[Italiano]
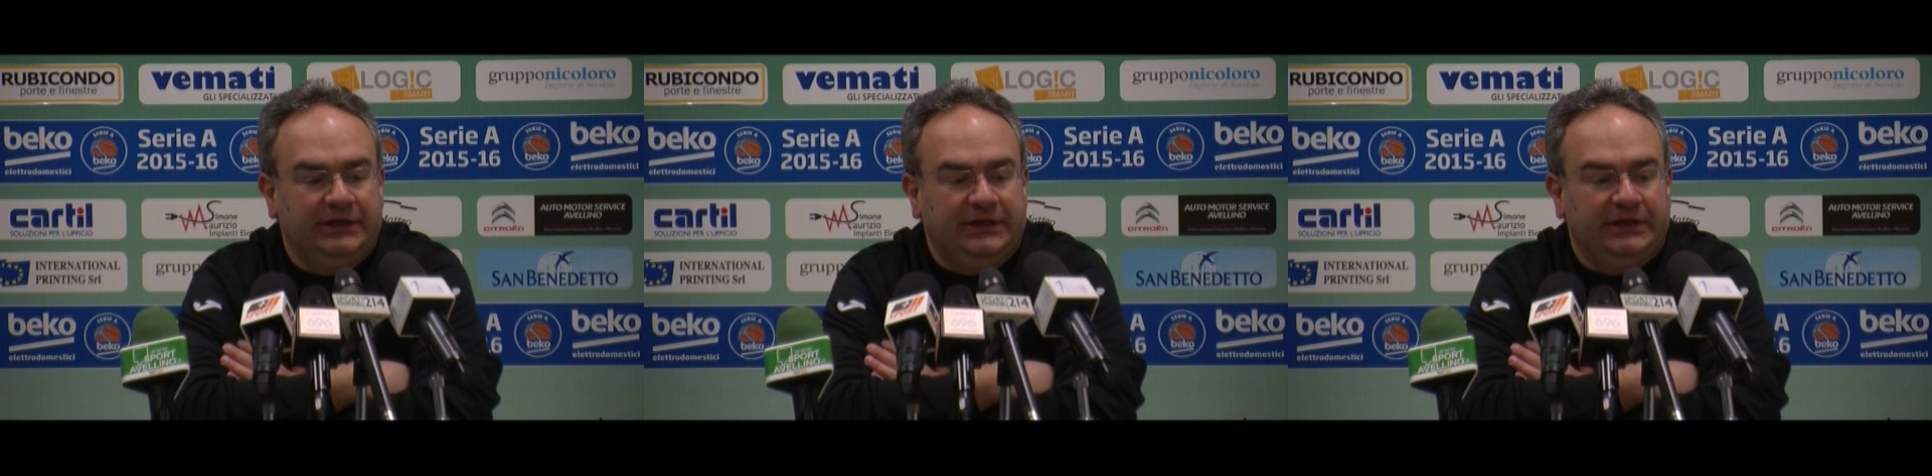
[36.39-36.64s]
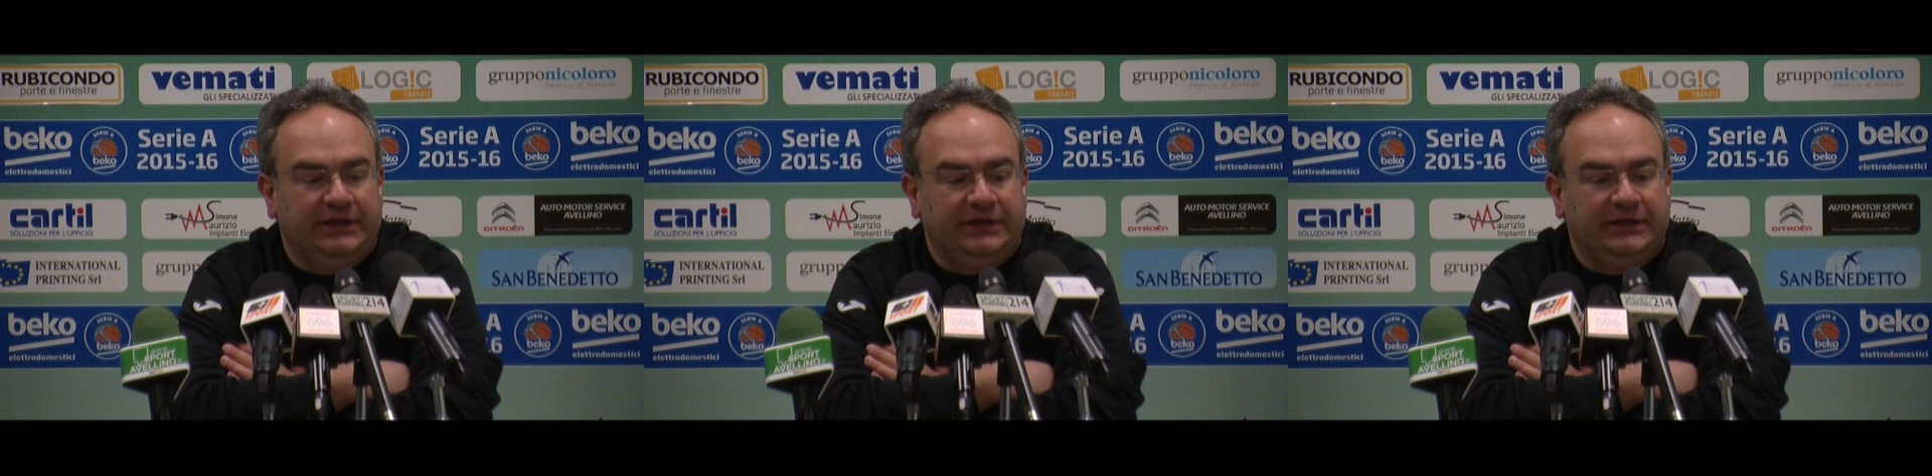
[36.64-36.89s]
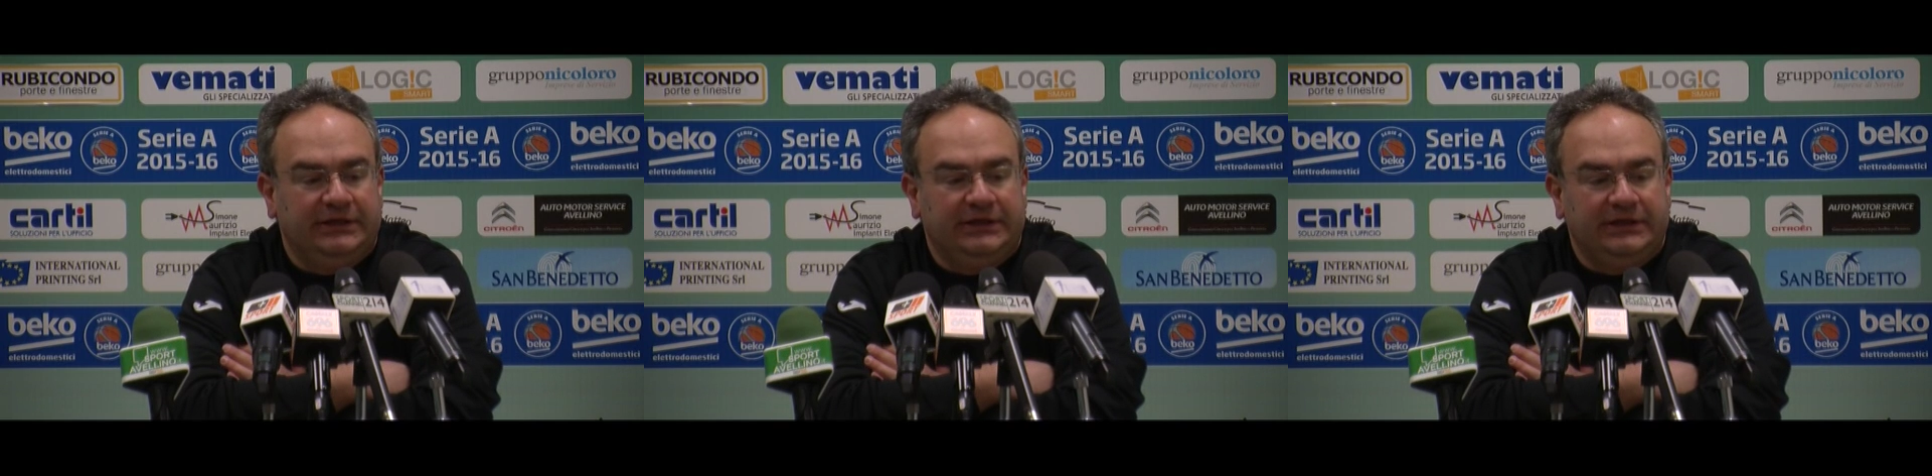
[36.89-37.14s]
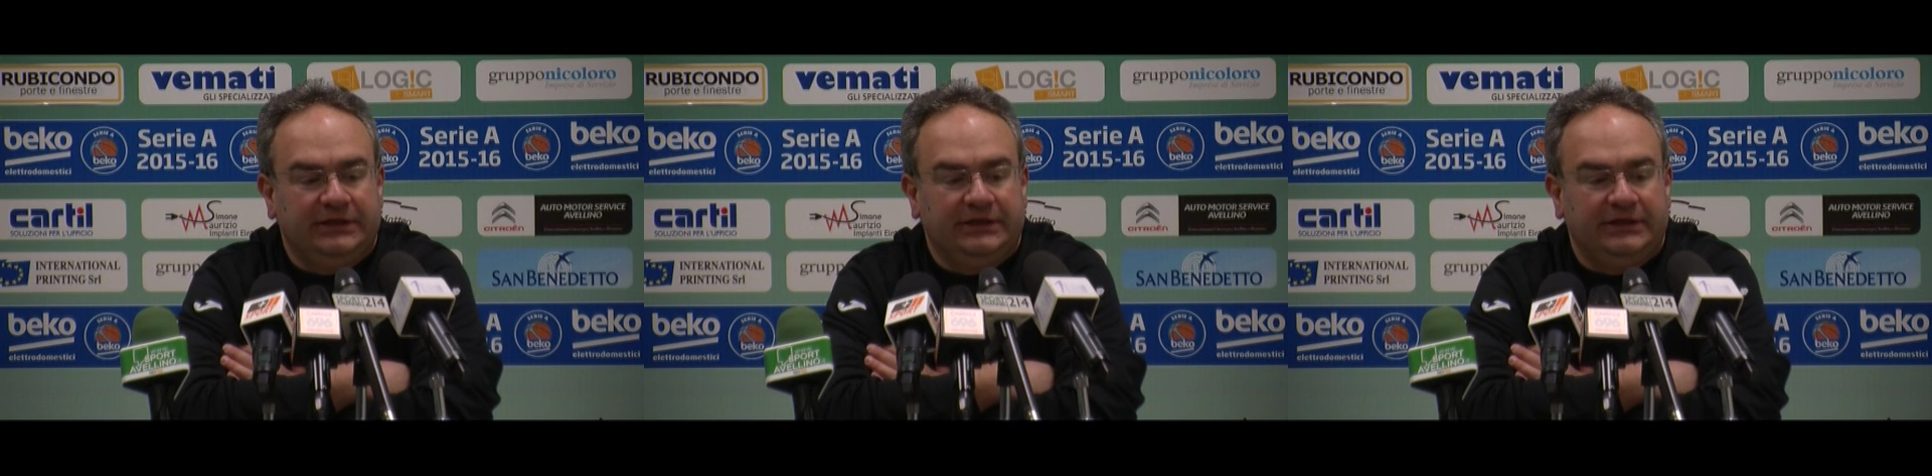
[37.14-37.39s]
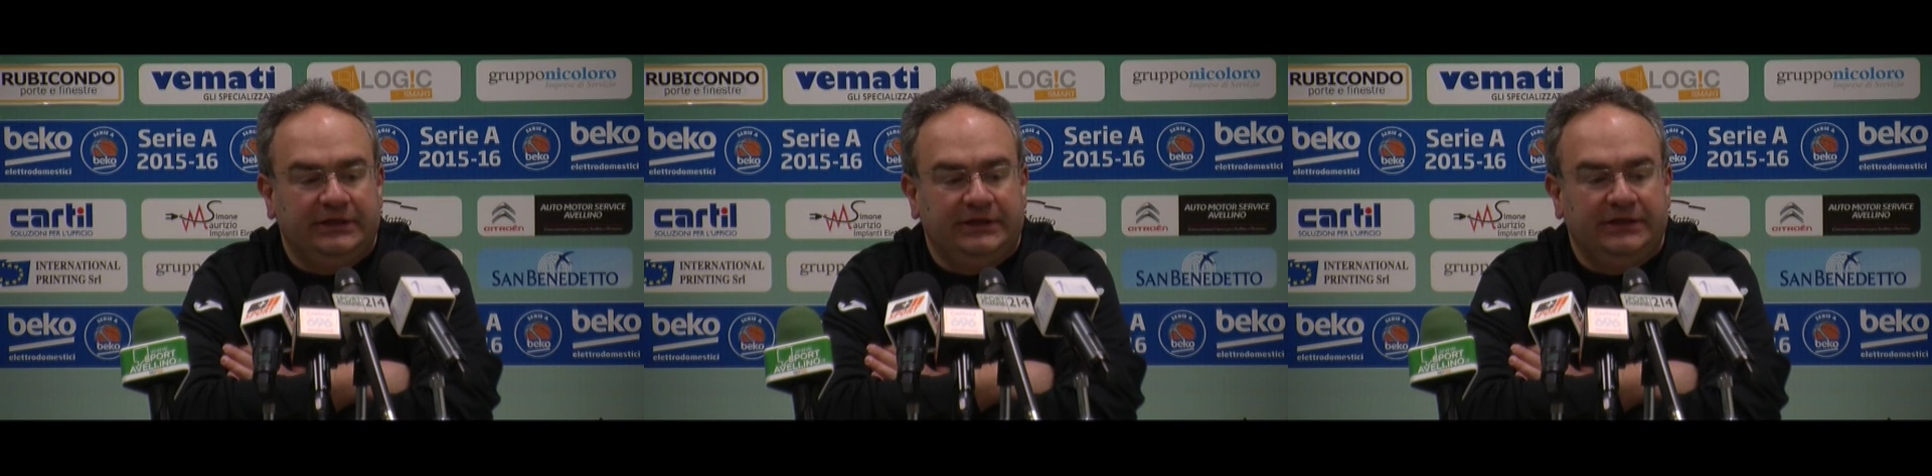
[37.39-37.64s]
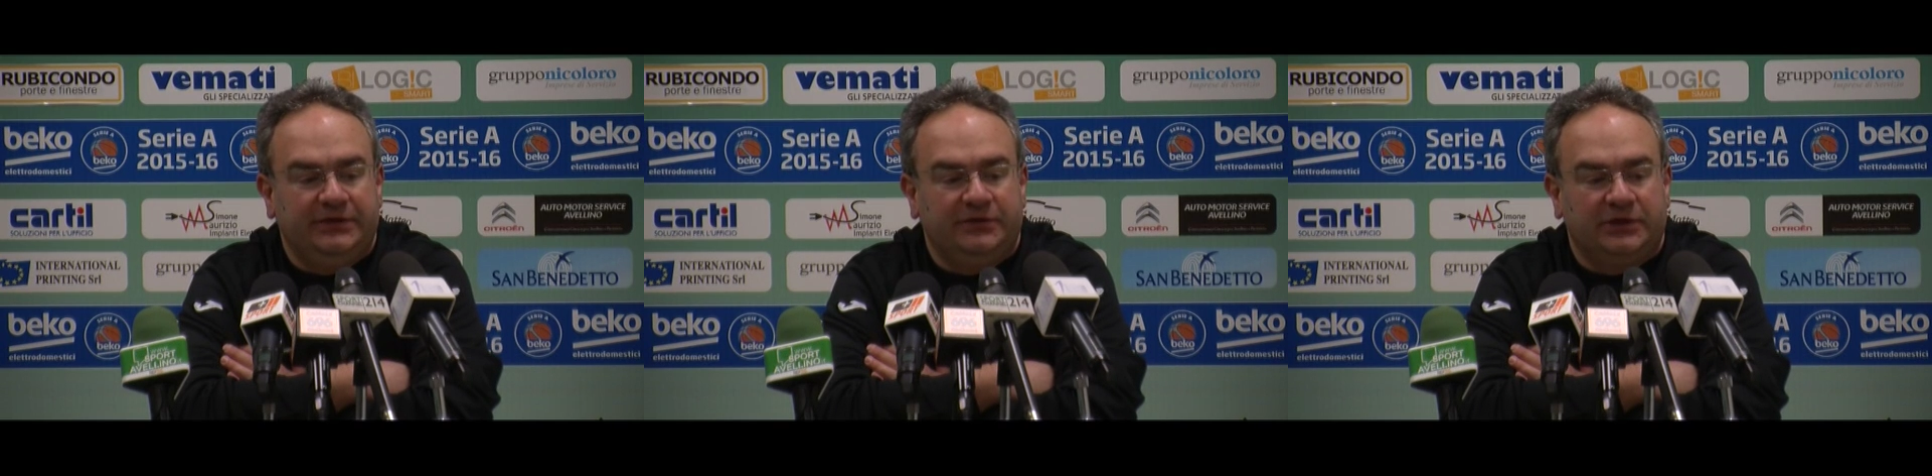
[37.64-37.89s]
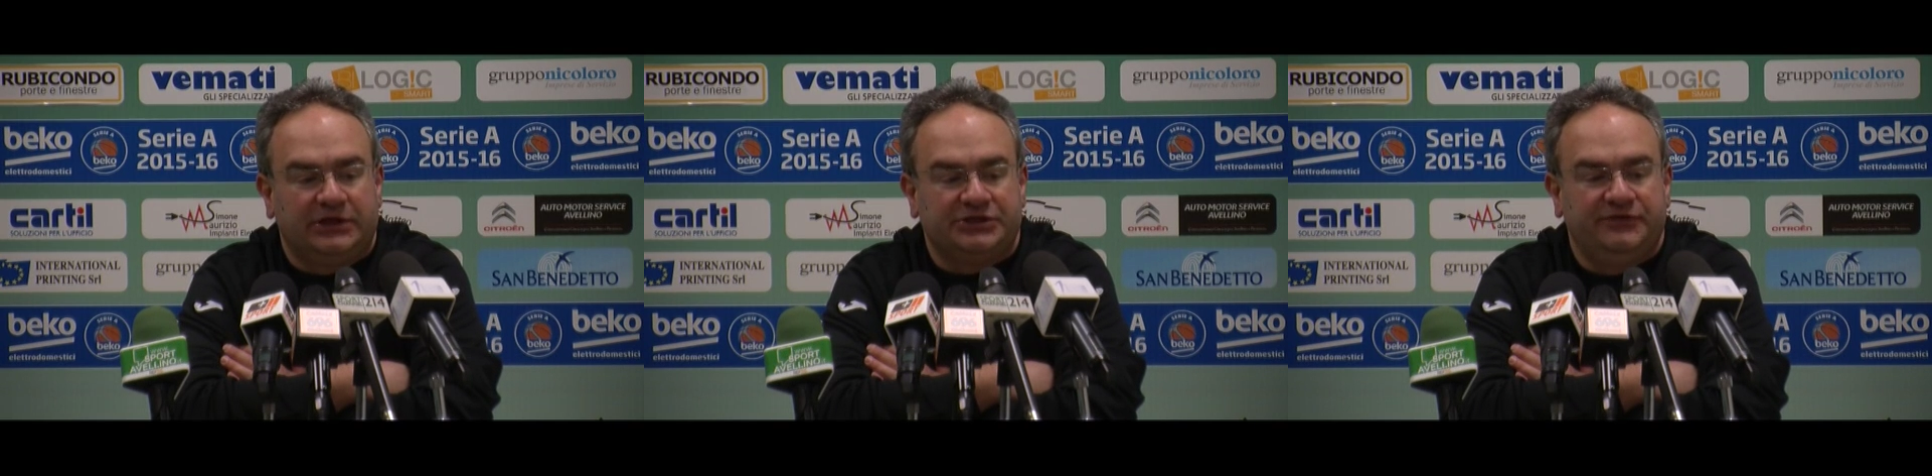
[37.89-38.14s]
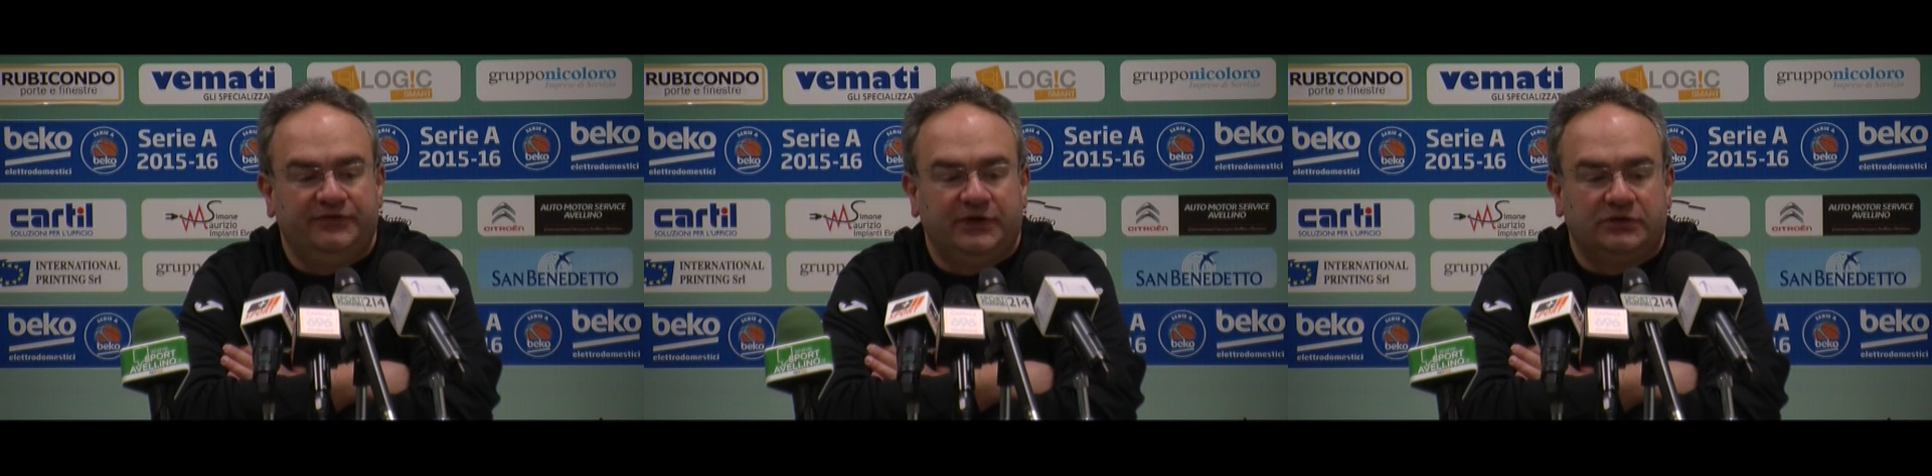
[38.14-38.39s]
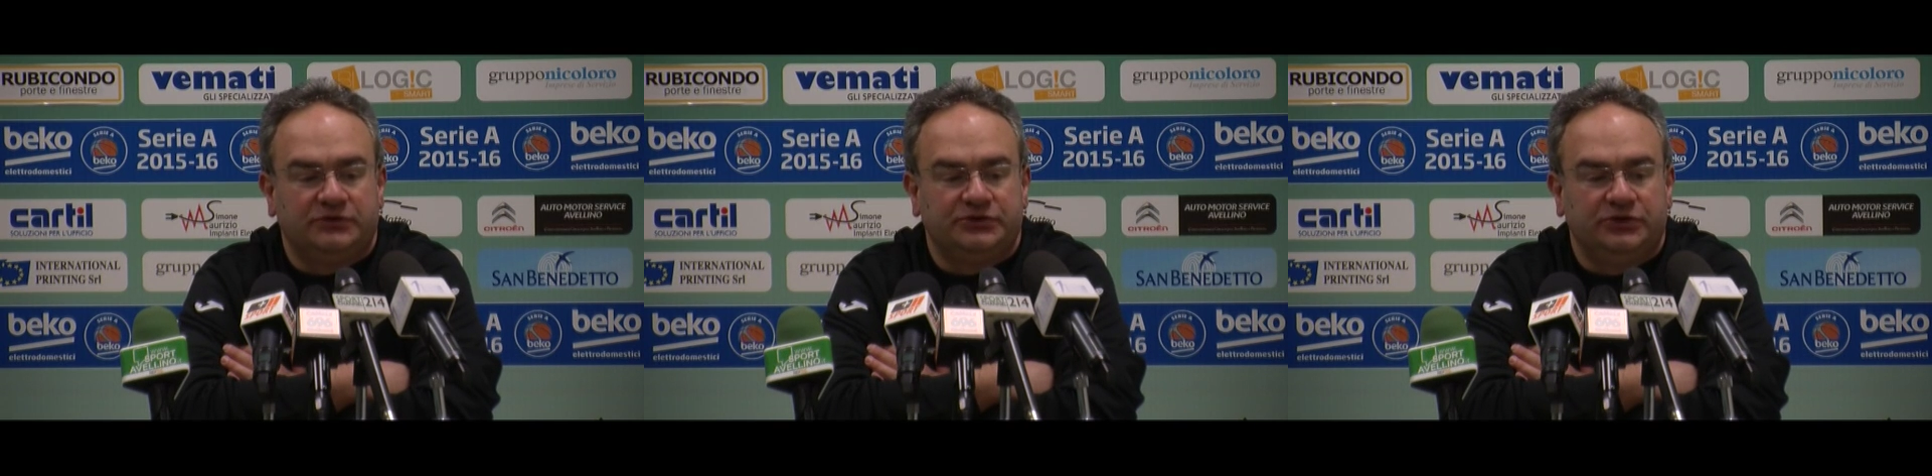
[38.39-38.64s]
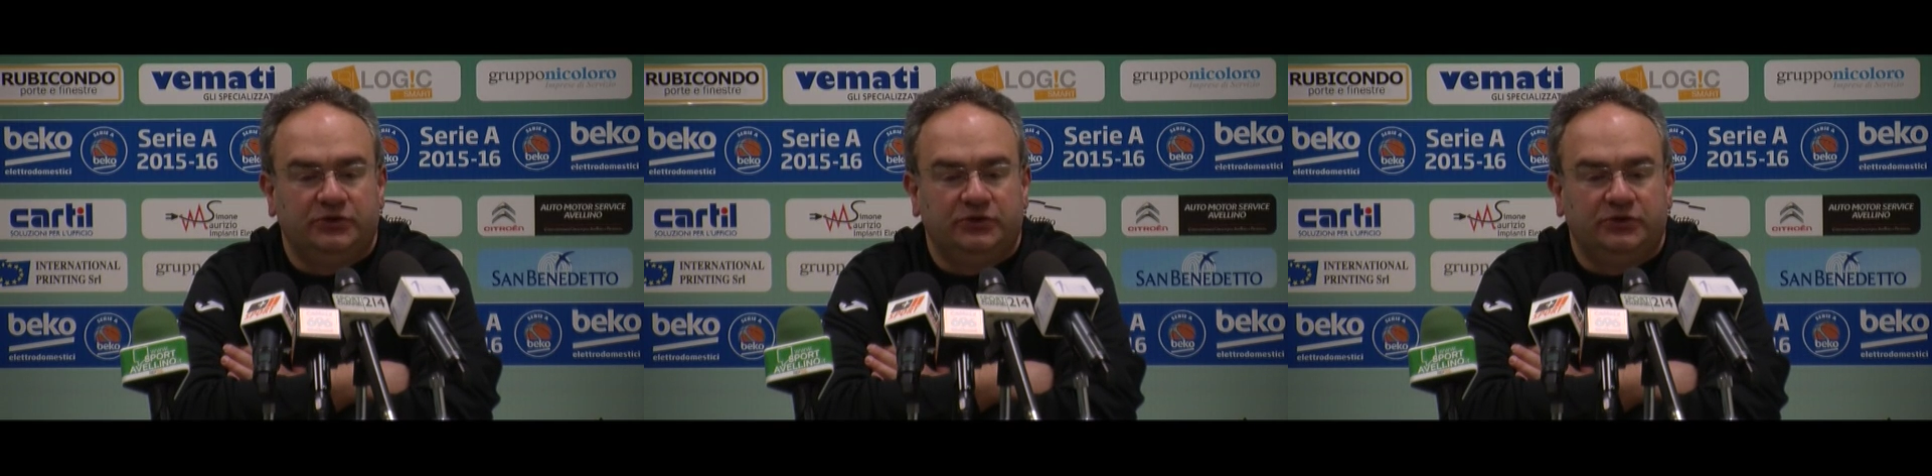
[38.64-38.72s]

eh, in una classifica così